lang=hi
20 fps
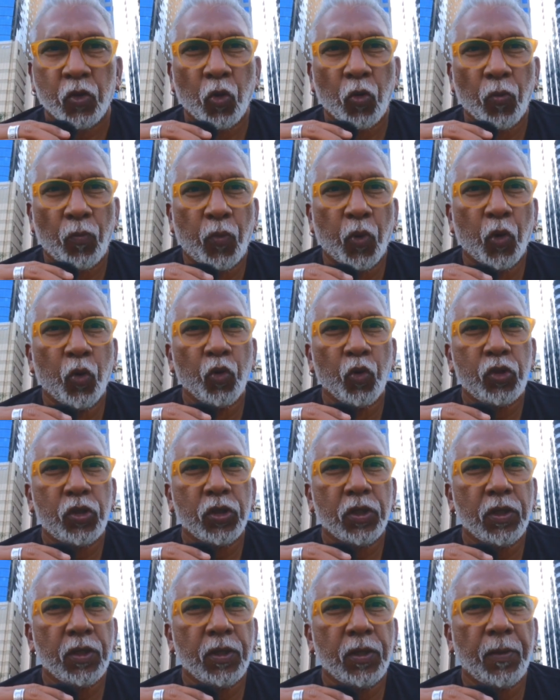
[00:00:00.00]
तो भूत
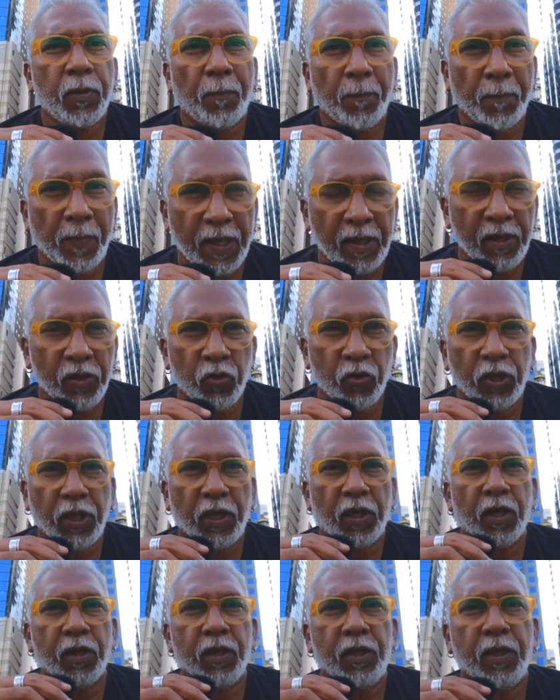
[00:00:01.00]
मैंने तो
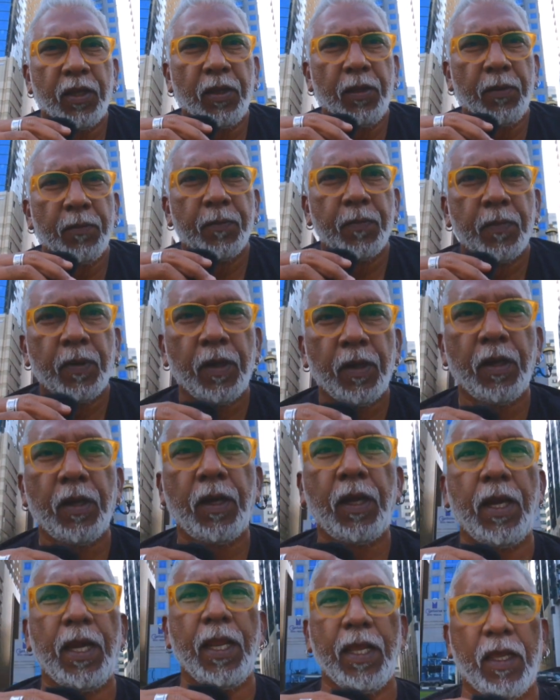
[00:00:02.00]
देखा नहीं है
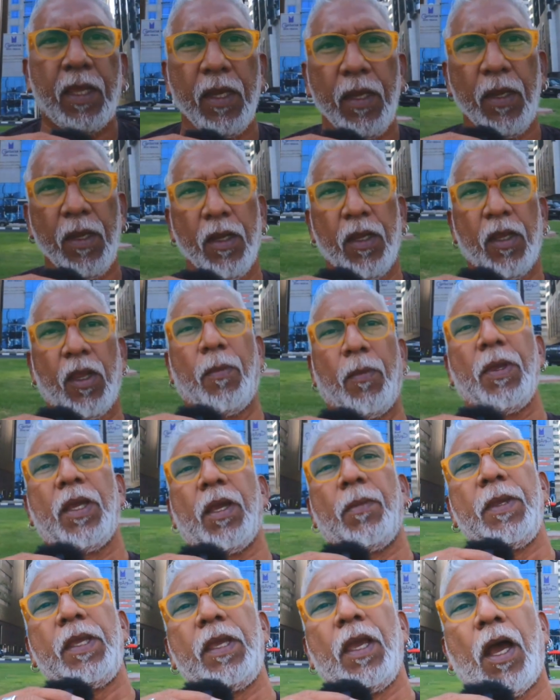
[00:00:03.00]
लेकिन कभी
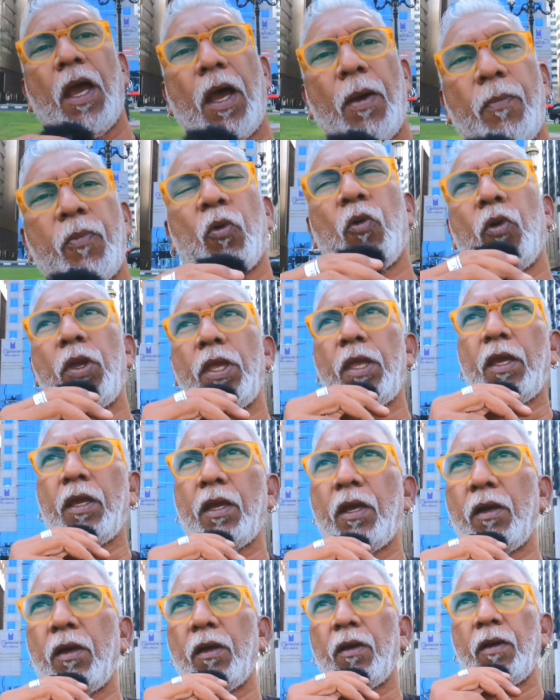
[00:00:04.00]
कभी आपको एक